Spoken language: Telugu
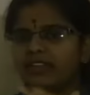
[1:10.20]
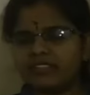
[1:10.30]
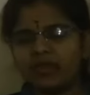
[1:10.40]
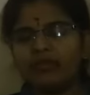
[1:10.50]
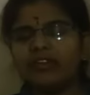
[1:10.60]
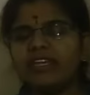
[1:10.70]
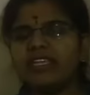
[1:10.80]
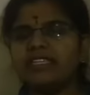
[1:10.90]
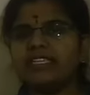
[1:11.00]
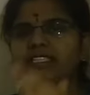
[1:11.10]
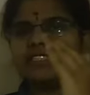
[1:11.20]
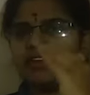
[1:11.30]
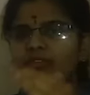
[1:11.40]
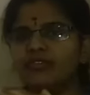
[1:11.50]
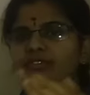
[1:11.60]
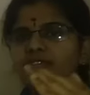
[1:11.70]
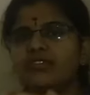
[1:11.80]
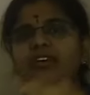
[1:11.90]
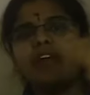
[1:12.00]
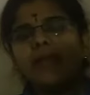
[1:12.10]
సౌండ్ కి ఎంతైతే తగ్గుతుందో
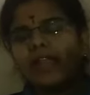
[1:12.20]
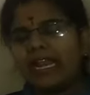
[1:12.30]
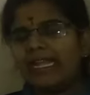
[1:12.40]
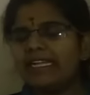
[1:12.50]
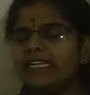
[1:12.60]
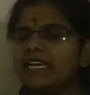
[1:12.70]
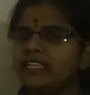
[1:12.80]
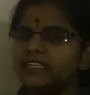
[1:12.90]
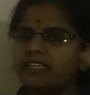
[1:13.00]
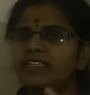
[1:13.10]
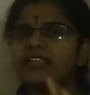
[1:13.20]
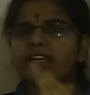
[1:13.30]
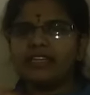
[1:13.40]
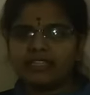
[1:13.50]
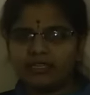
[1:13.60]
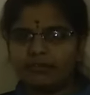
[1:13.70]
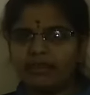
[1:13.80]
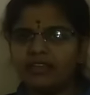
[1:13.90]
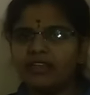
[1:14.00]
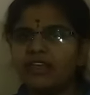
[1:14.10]
లైట్ కి అంతగా
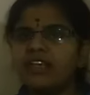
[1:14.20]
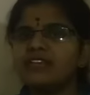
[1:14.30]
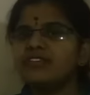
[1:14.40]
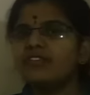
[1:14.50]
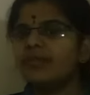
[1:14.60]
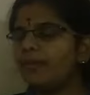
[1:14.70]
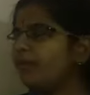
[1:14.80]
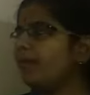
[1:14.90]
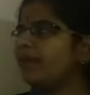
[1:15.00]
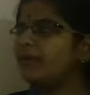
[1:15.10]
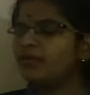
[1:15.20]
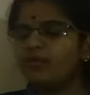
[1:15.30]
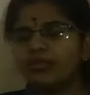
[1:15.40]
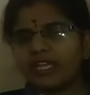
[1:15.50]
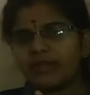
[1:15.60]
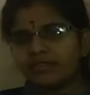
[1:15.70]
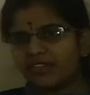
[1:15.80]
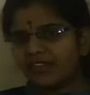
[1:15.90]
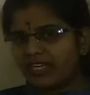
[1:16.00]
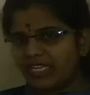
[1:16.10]
తగ్గదనమాట సో ఇప్పుడు మనం టూ టైప్స్
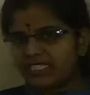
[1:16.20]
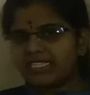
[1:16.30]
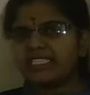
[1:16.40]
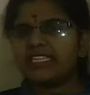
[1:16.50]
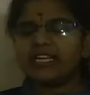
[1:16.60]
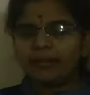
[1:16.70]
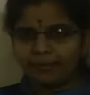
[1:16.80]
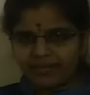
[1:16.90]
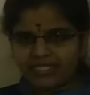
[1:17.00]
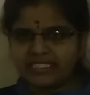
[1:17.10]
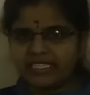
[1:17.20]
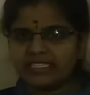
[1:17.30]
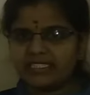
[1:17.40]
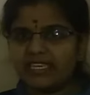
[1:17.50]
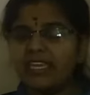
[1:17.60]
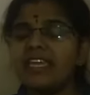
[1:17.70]
ఆఫ్ ఎనర్జీస్ ని కంపేర్ చేస్తే